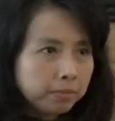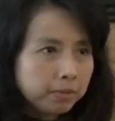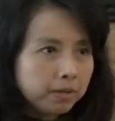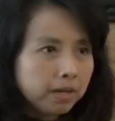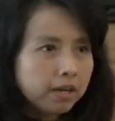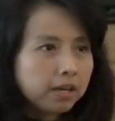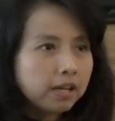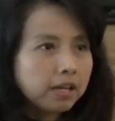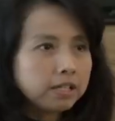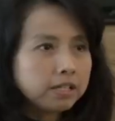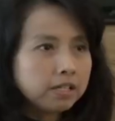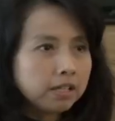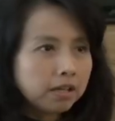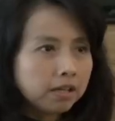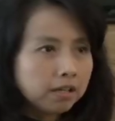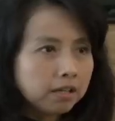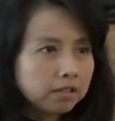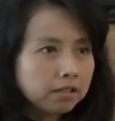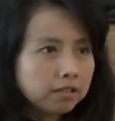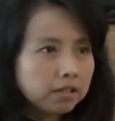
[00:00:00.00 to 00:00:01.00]

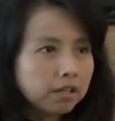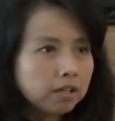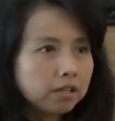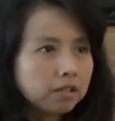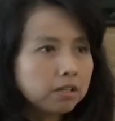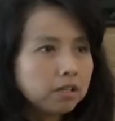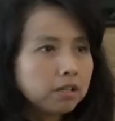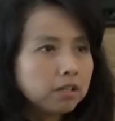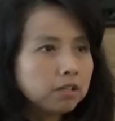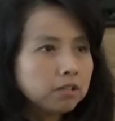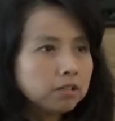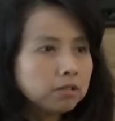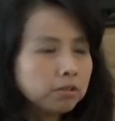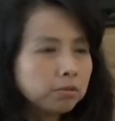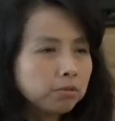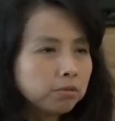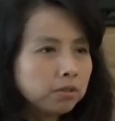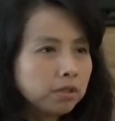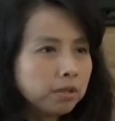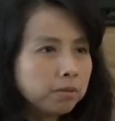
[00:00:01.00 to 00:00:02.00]
peranannya ya,
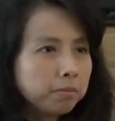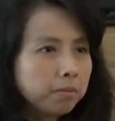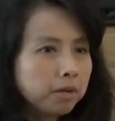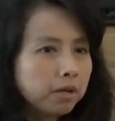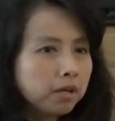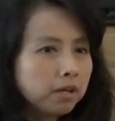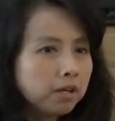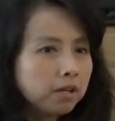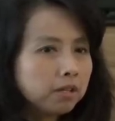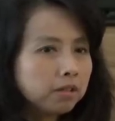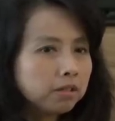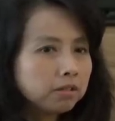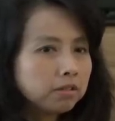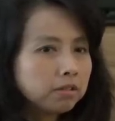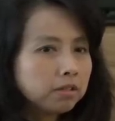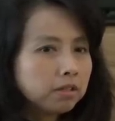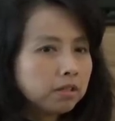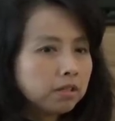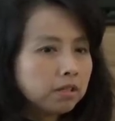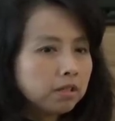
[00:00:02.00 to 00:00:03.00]
terutama
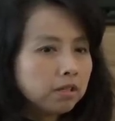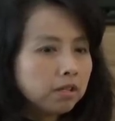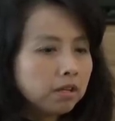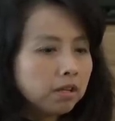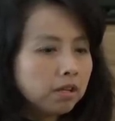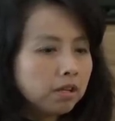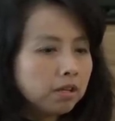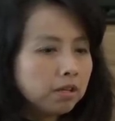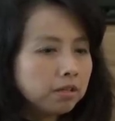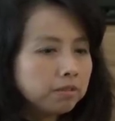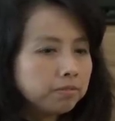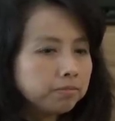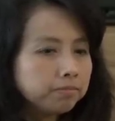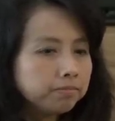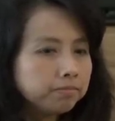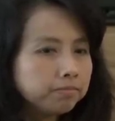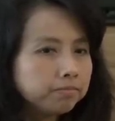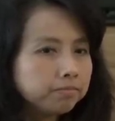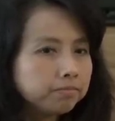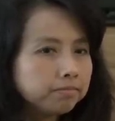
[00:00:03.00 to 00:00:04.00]

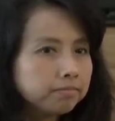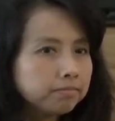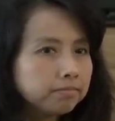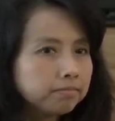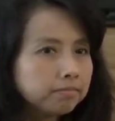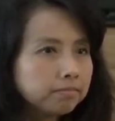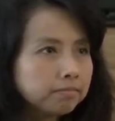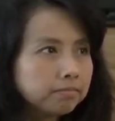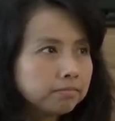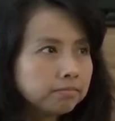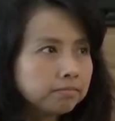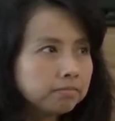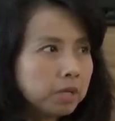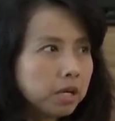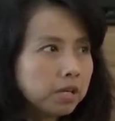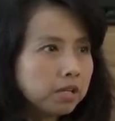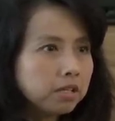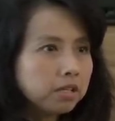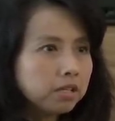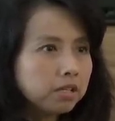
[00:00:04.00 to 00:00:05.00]
um,
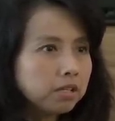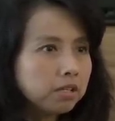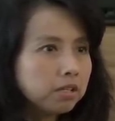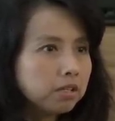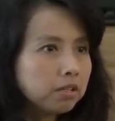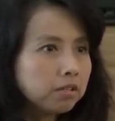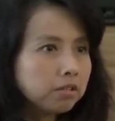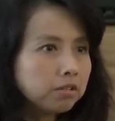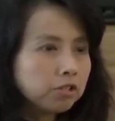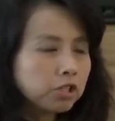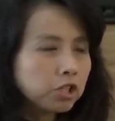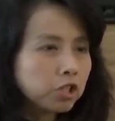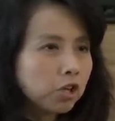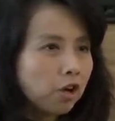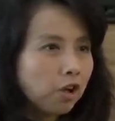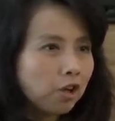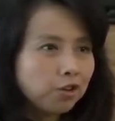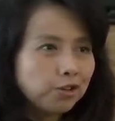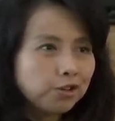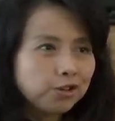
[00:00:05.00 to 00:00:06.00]
bagi
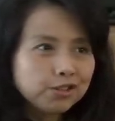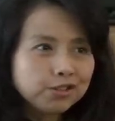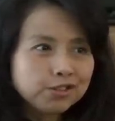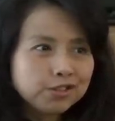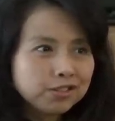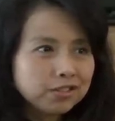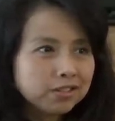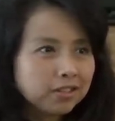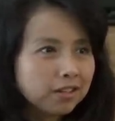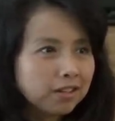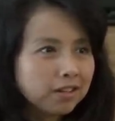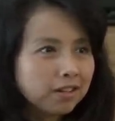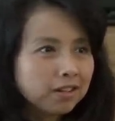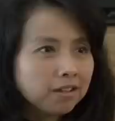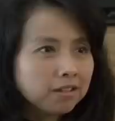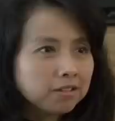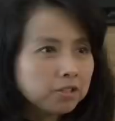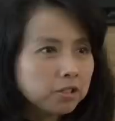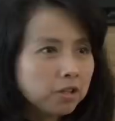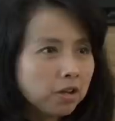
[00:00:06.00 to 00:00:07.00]
scholars
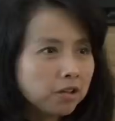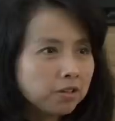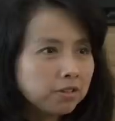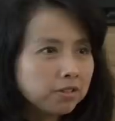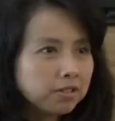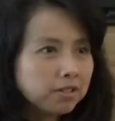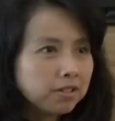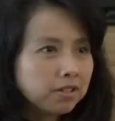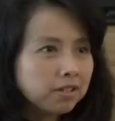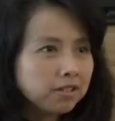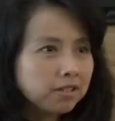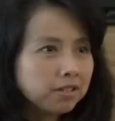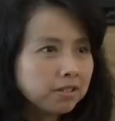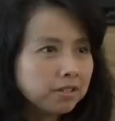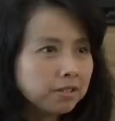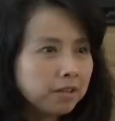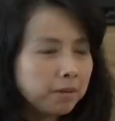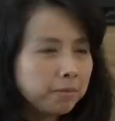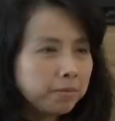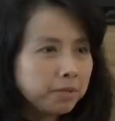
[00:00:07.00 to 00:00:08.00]
scholars dari
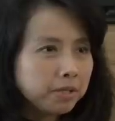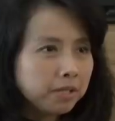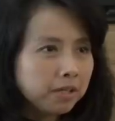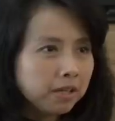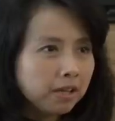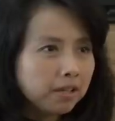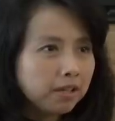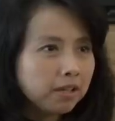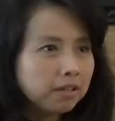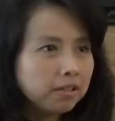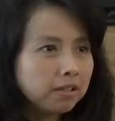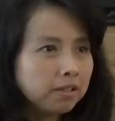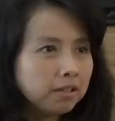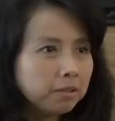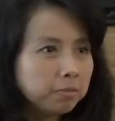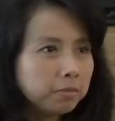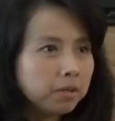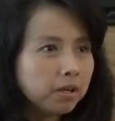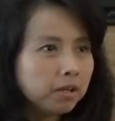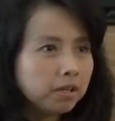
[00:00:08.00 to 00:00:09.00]
Amerika yang
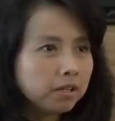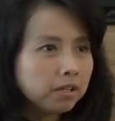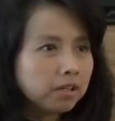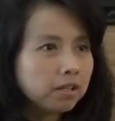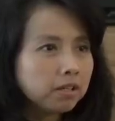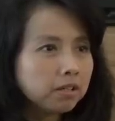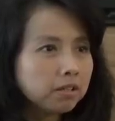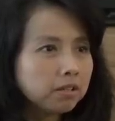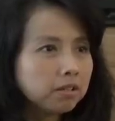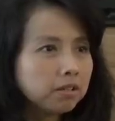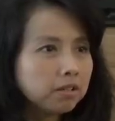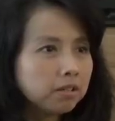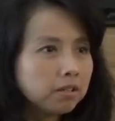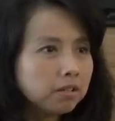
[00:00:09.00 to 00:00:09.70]
ingin mengadakan